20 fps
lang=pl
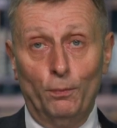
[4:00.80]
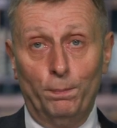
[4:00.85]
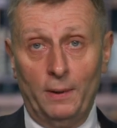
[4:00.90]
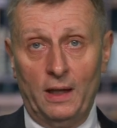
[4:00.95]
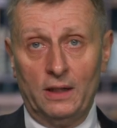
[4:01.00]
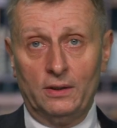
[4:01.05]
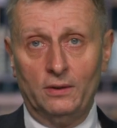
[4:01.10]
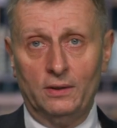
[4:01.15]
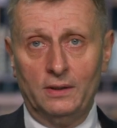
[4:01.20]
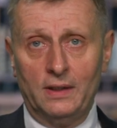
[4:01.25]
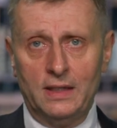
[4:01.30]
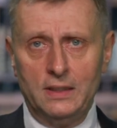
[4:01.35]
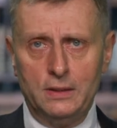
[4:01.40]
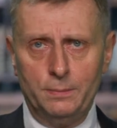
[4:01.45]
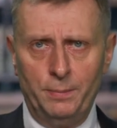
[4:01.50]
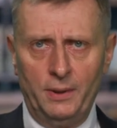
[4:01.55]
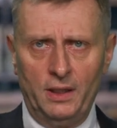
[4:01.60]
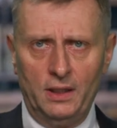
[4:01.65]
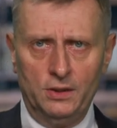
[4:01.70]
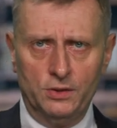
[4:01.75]
u Platona
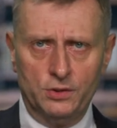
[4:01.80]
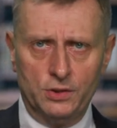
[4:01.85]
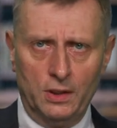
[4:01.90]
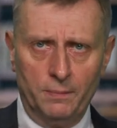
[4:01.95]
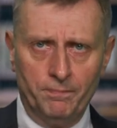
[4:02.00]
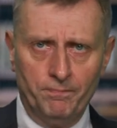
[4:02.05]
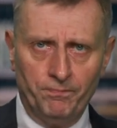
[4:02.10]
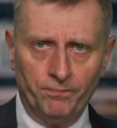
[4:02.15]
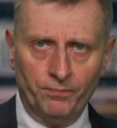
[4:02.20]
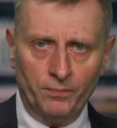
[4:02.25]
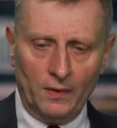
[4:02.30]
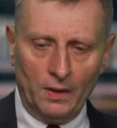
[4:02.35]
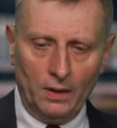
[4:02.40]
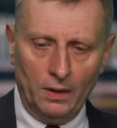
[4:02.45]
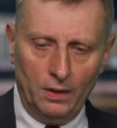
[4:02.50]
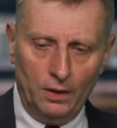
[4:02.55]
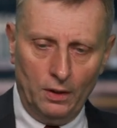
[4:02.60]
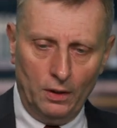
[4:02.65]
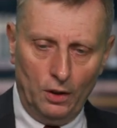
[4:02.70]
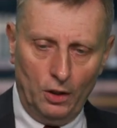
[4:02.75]
jest pierwsze?
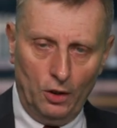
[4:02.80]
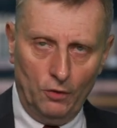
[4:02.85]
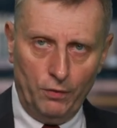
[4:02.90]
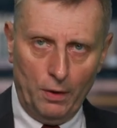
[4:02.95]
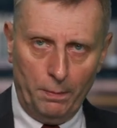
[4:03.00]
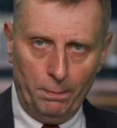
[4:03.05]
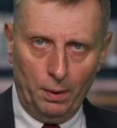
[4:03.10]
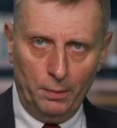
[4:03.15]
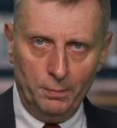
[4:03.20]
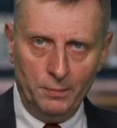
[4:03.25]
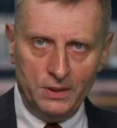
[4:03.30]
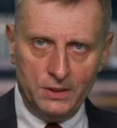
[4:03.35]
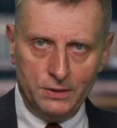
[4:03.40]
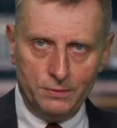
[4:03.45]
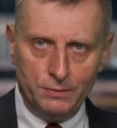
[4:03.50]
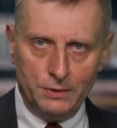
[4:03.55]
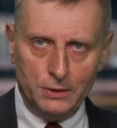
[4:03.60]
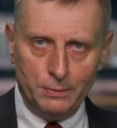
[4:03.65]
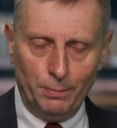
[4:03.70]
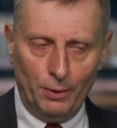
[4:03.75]
Owe
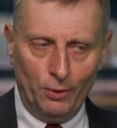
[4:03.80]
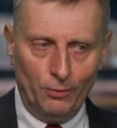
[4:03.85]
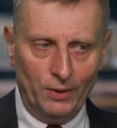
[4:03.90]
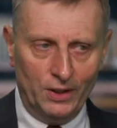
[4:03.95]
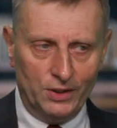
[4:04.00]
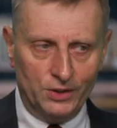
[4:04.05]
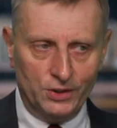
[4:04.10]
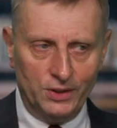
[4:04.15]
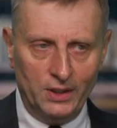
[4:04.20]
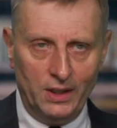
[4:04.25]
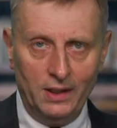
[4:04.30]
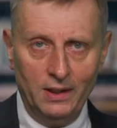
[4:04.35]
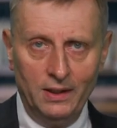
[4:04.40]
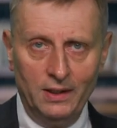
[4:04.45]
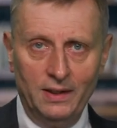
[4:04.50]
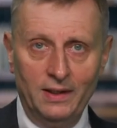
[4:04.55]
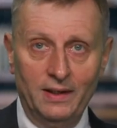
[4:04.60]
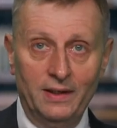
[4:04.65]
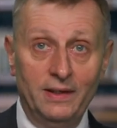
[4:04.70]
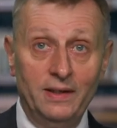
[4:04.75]
pomysły społeczne
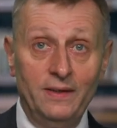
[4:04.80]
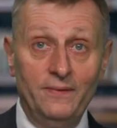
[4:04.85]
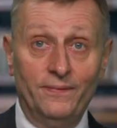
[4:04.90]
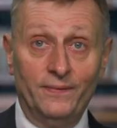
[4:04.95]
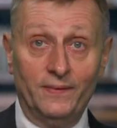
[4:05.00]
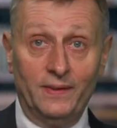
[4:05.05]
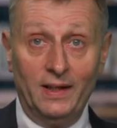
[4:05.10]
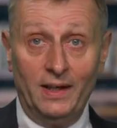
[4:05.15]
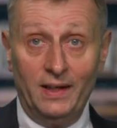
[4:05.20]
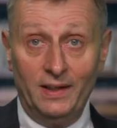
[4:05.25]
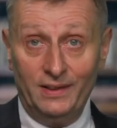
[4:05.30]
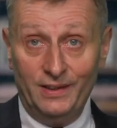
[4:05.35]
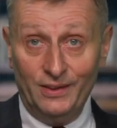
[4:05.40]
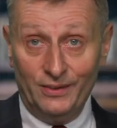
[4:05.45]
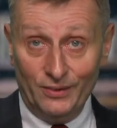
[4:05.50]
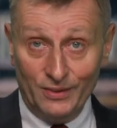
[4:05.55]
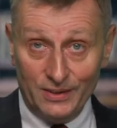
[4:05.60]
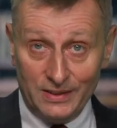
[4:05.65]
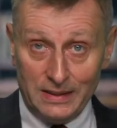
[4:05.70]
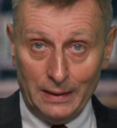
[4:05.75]
i wtedy
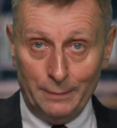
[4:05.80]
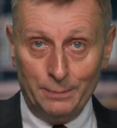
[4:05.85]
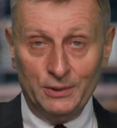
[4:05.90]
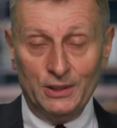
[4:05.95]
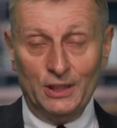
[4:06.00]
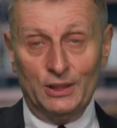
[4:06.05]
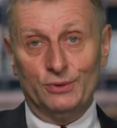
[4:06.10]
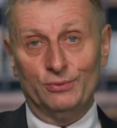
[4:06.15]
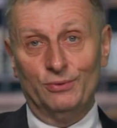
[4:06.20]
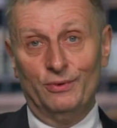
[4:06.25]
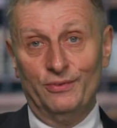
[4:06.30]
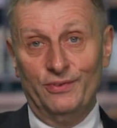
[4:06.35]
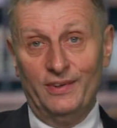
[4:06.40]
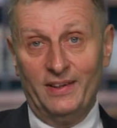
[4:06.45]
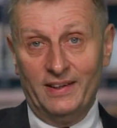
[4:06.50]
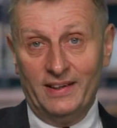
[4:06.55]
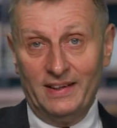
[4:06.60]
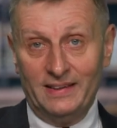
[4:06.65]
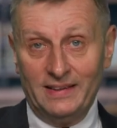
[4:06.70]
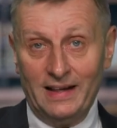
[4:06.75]
koncepcja
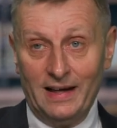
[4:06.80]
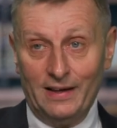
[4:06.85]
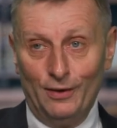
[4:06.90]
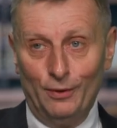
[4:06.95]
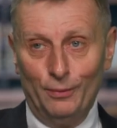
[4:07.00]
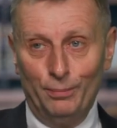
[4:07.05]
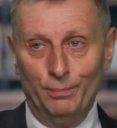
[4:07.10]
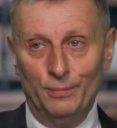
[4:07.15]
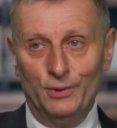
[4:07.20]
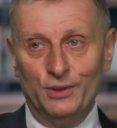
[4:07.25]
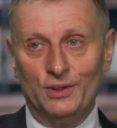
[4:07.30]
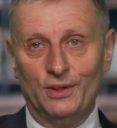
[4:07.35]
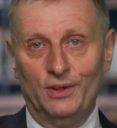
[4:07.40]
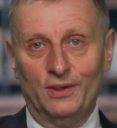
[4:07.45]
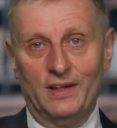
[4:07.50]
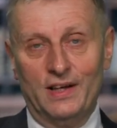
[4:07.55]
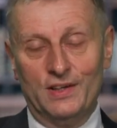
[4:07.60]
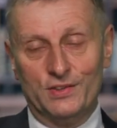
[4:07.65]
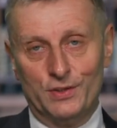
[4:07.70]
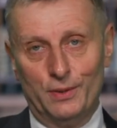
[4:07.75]
człowieka tak
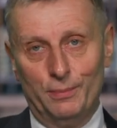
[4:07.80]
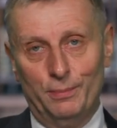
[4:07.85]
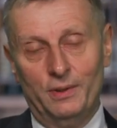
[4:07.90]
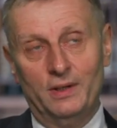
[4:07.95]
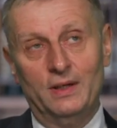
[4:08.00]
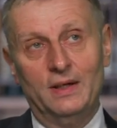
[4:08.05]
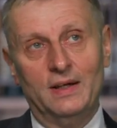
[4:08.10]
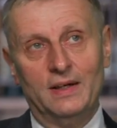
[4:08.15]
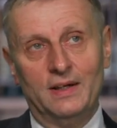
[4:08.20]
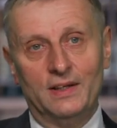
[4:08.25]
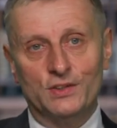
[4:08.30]
obmyślona, żeby,